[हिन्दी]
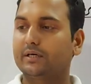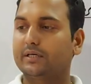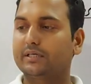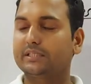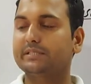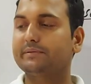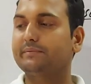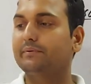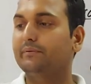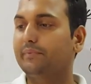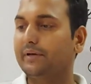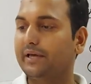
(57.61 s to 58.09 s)

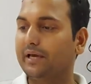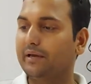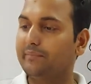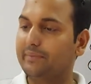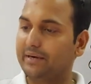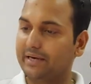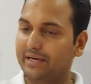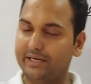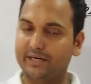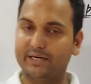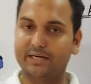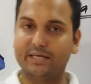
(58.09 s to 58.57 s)
कि जब हम एक
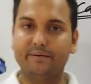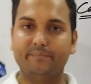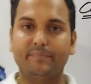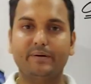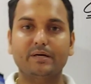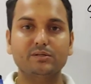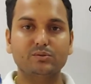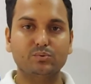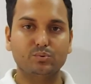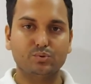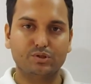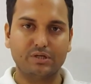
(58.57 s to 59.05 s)
मैग्नेट के
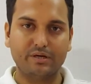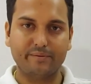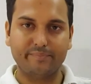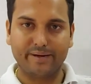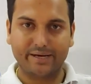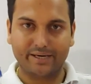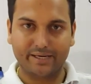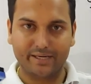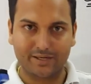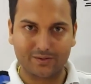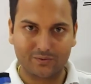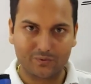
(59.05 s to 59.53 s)
पास दूसरे
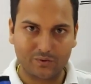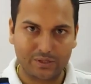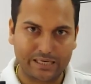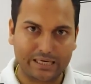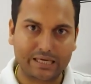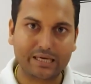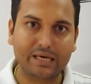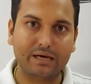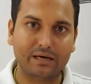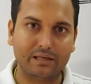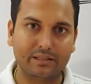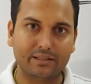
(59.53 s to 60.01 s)
मैग्नेट को
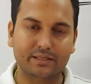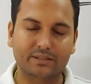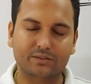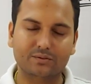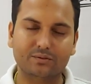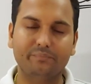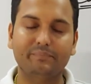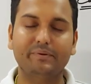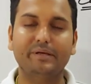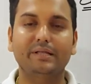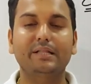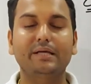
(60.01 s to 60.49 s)
लेके आते हैं
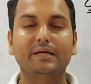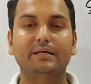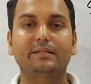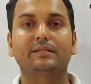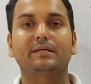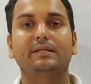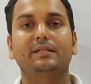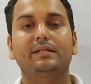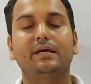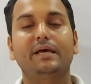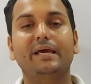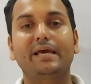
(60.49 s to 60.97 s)
तो हम ये देखते हैं